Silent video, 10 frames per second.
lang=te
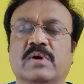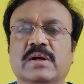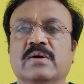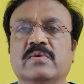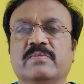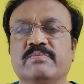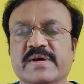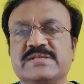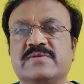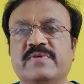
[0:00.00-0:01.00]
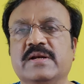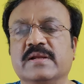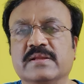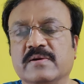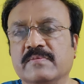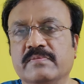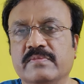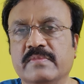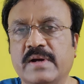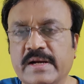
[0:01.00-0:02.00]
వరల్డ్లో బెస్ట్ ఫీల్డర్ అతను
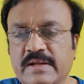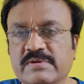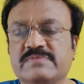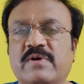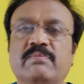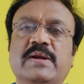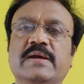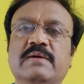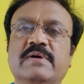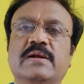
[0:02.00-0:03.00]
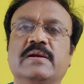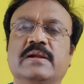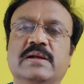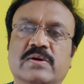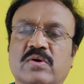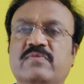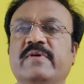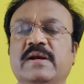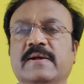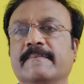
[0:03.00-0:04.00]
అండ్ ఈ వాజ్ ఫంబ్లింగ్ ఈవెన్ ఇన్ గ్రౌండ్
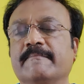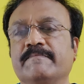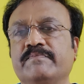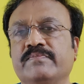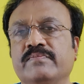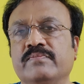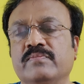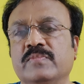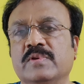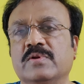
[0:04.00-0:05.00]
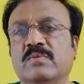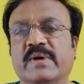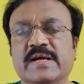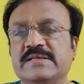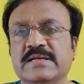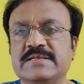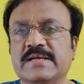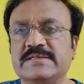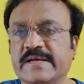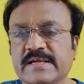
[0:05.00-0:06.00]
ఫీల్డ్ సో మనకు
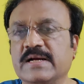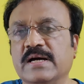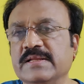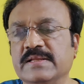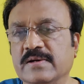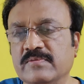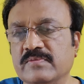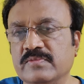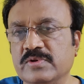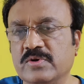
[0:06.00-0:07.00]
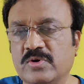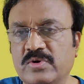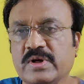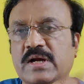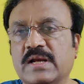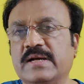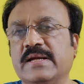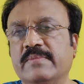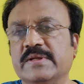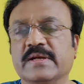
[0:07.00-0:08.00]
తెలిసిన జడేజా కాదు ఇతను సో రెండు రకాలుగా
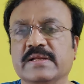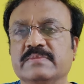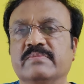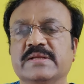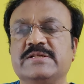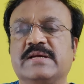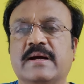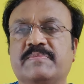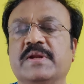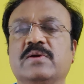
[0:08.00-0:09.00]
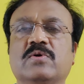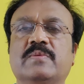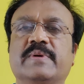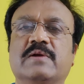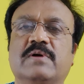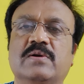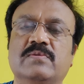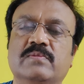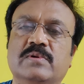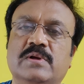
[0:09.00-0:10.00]
డ్యామేజ్ జరిగింది మంచి క్యాప్టెన్ని కోల్పోయారు
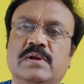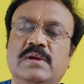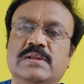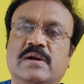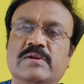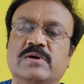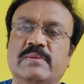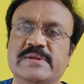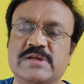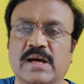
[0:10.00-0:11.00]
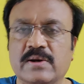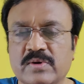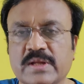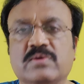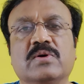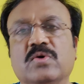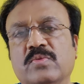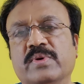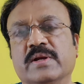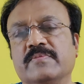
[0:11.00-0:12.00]
వాళ్ళు తర్వాత ఒక మంచి ఆల్రౌండర్ని కూడా
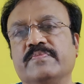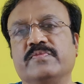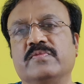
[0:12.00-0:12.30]
కోల్పోయారు